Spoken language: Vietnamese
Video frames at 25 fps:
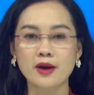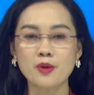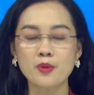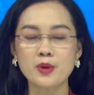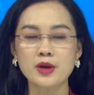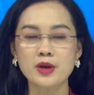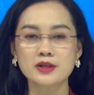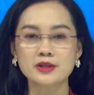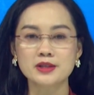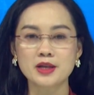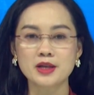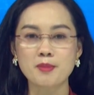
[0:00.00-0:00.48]

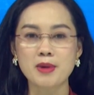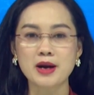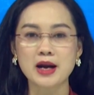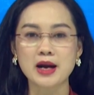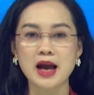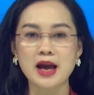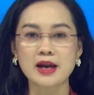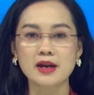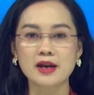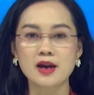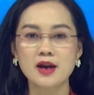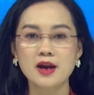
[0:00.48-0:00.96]
huyện Si Ma
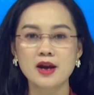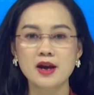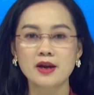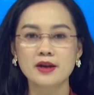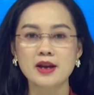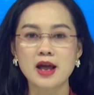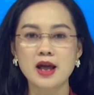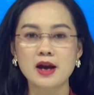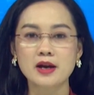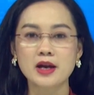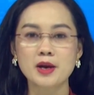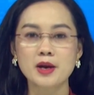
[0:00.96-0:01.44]
Cai
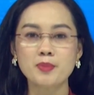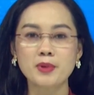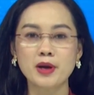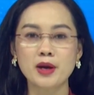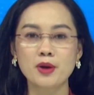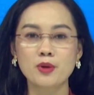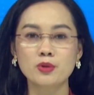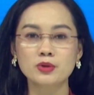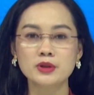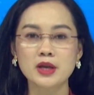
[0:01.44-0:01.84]
đã cấp cứu